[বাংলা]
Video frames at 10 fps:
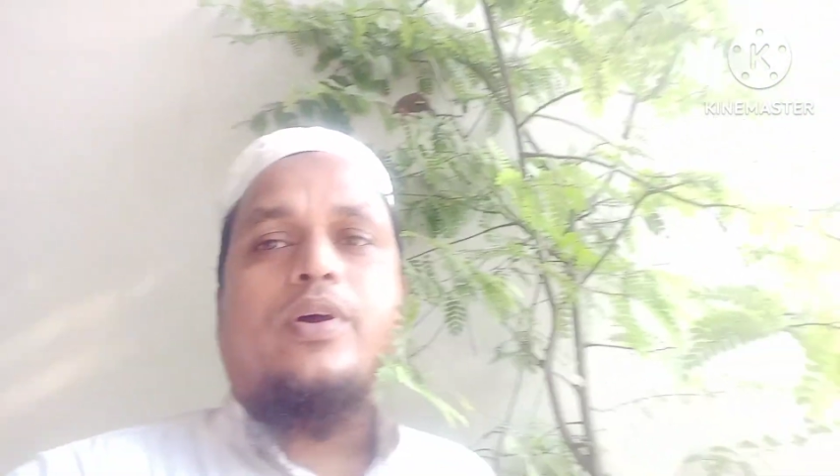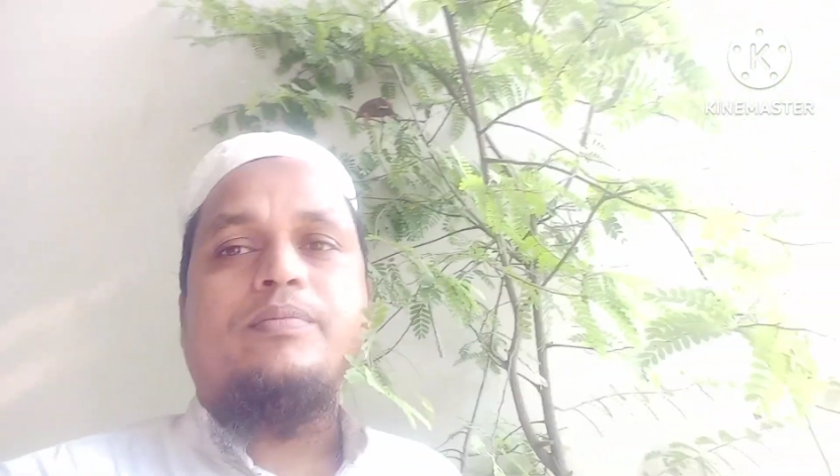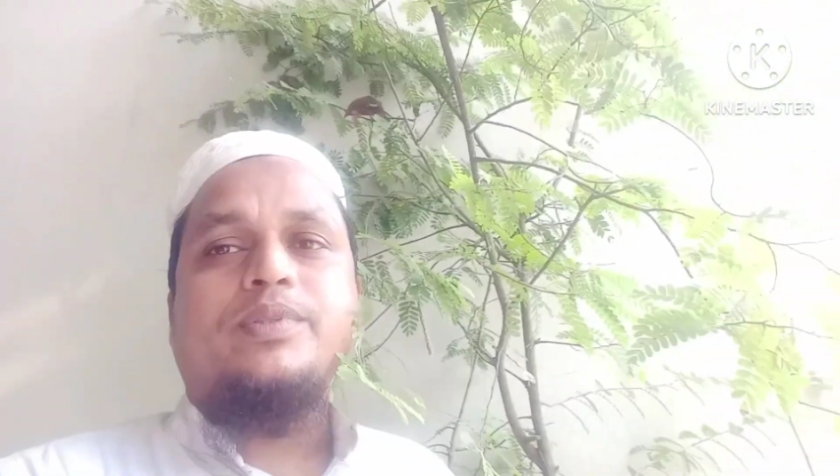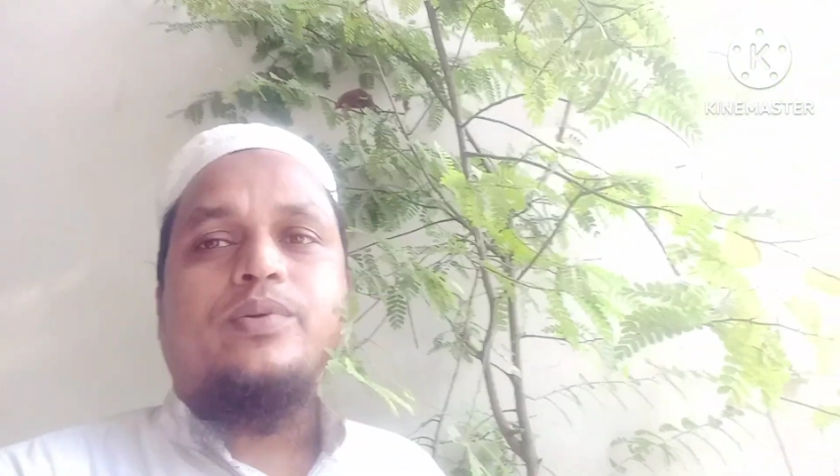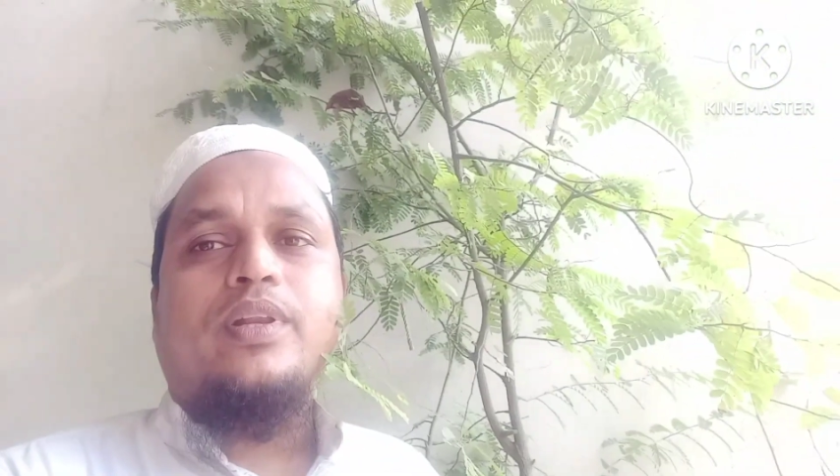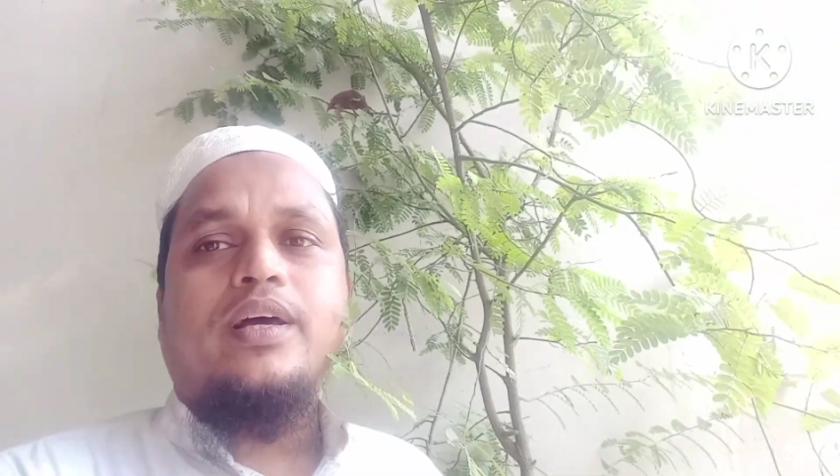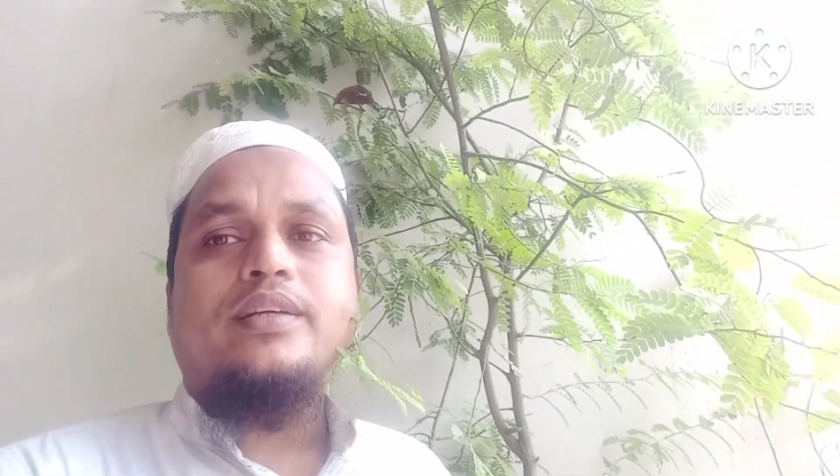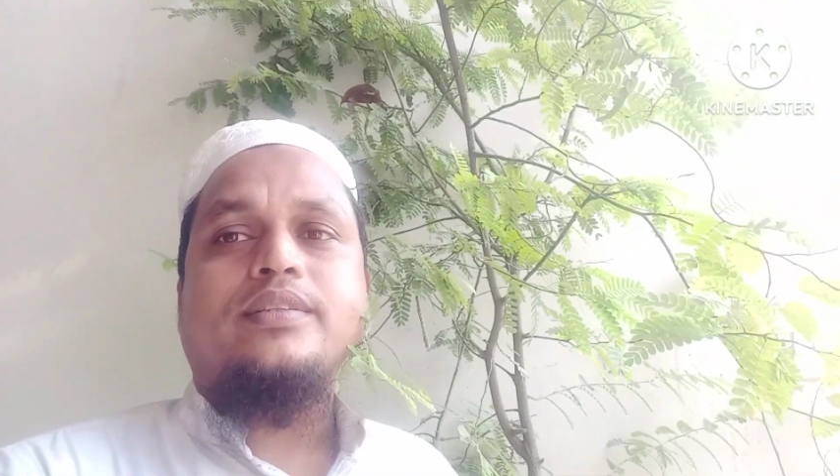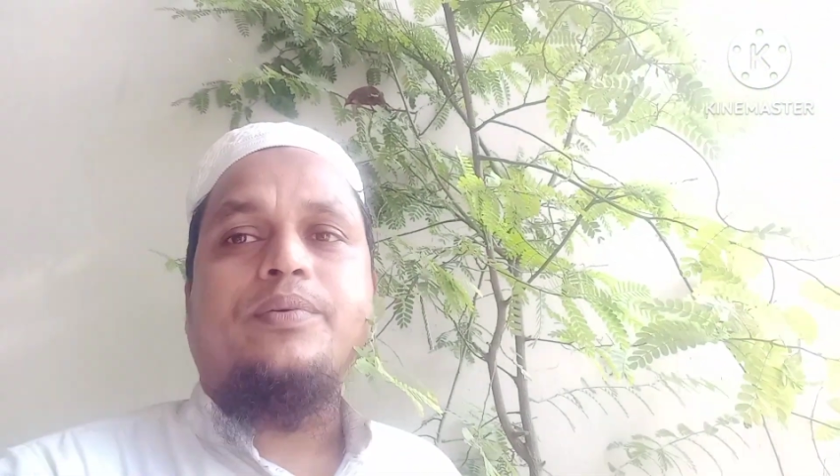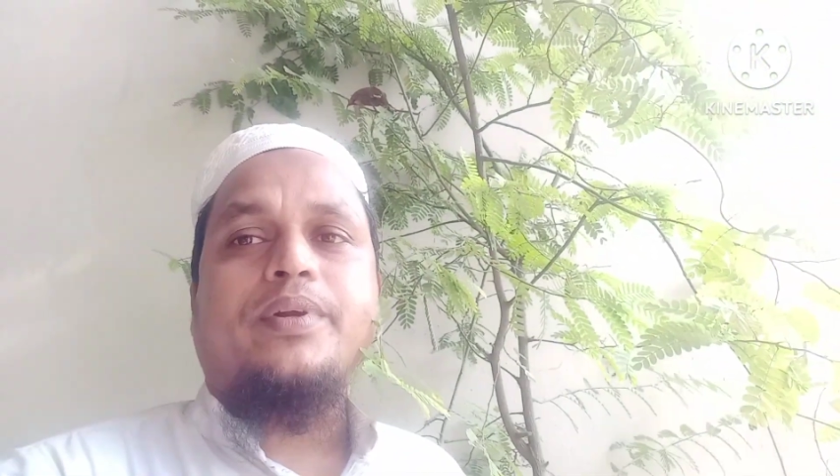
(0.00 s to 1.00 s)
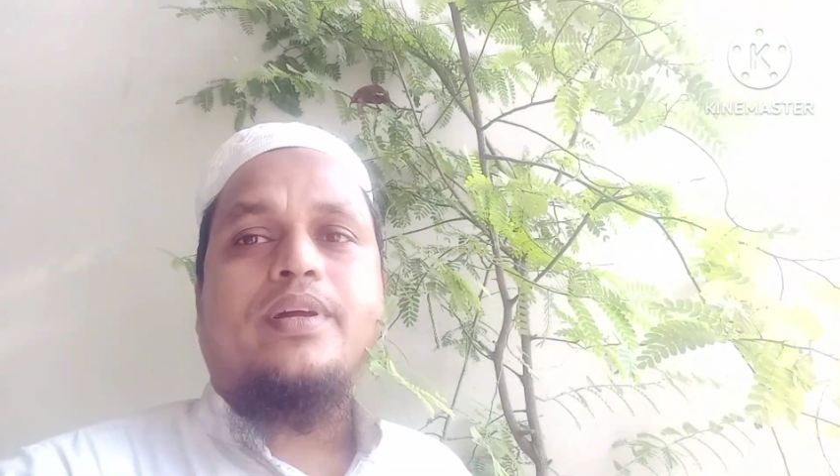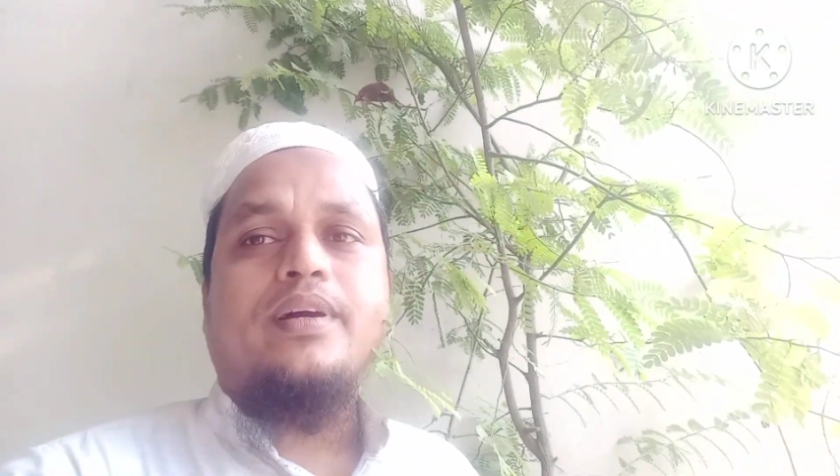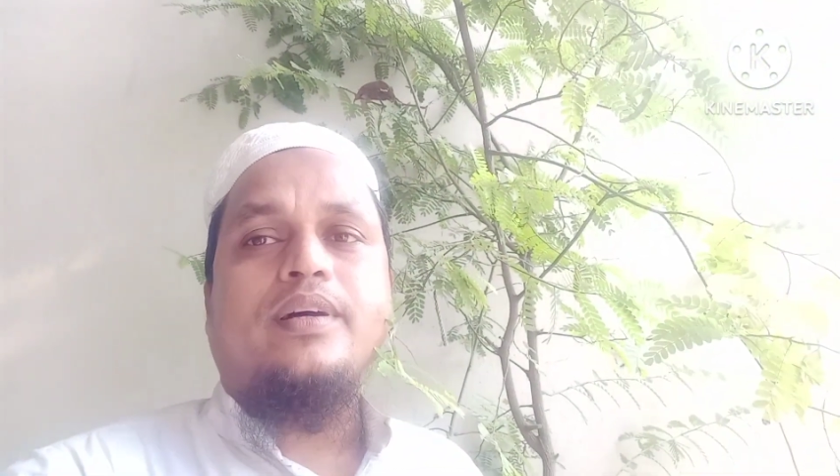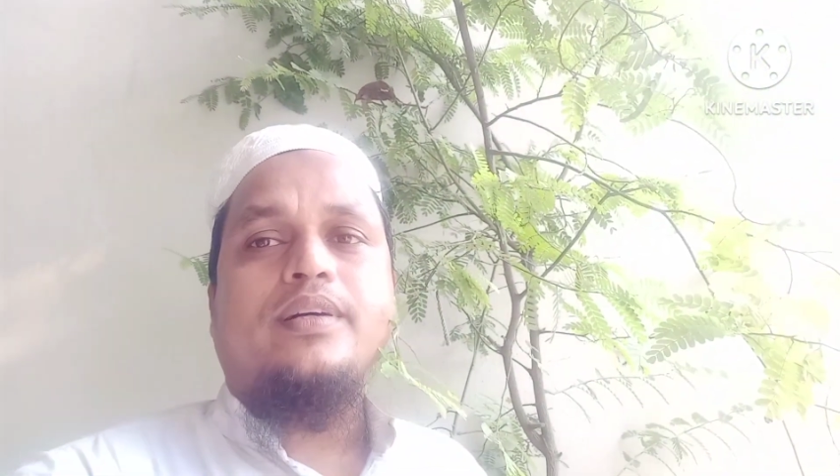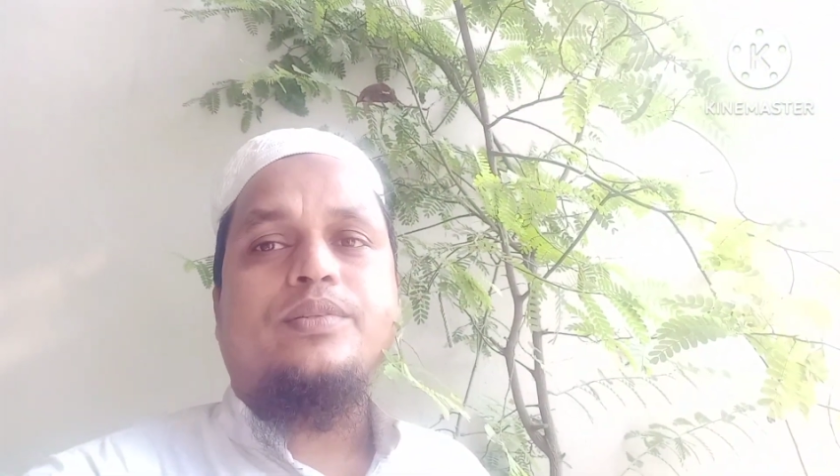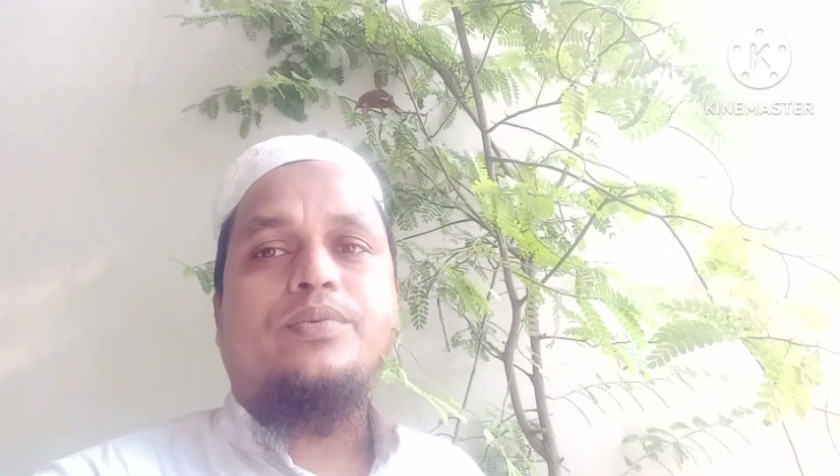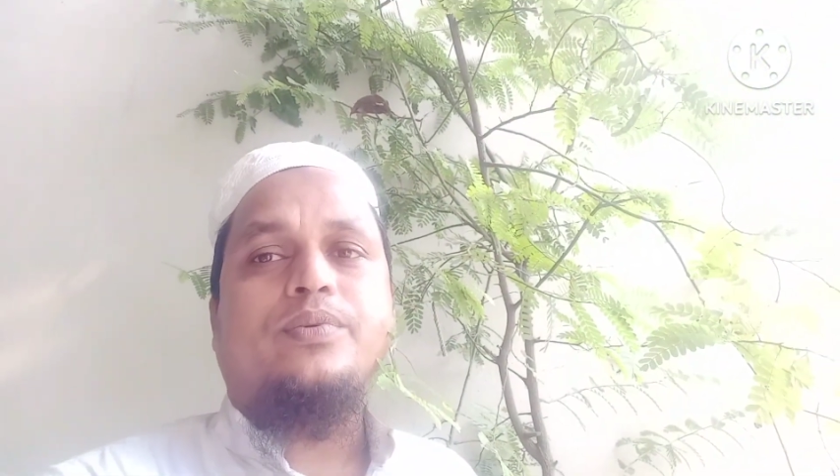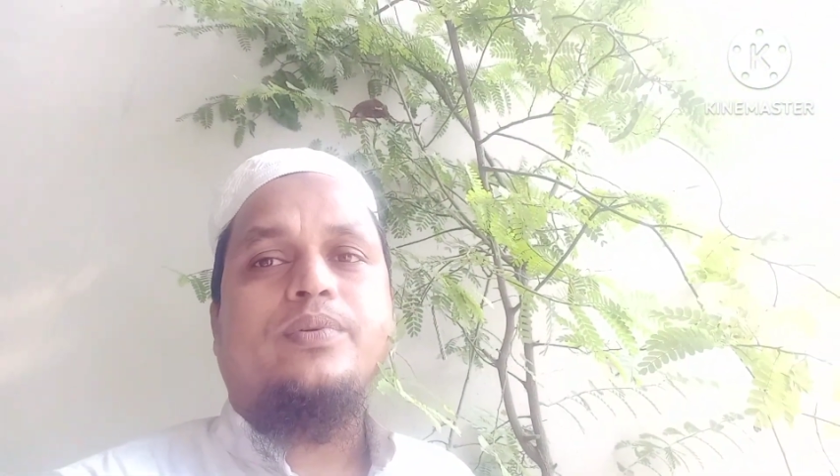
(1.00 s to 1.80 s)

রহমতুল্লাহ বরকাত